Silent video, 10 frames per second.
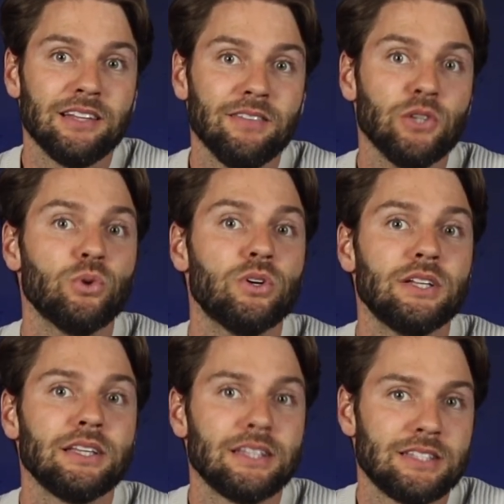wie du
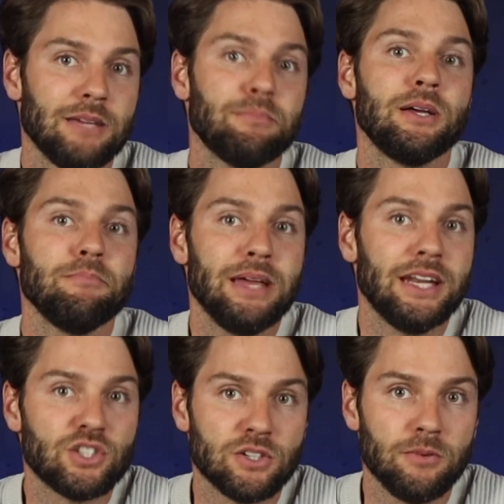das eben
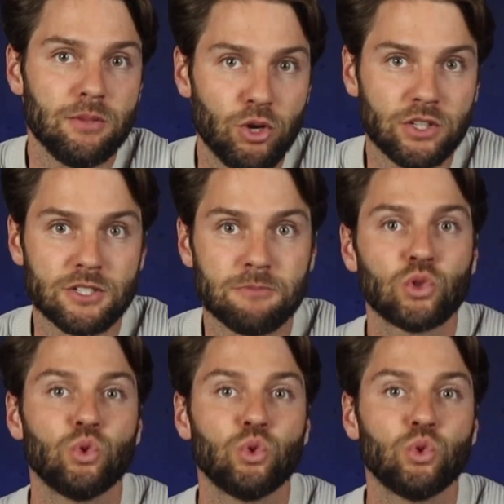managen möchtest.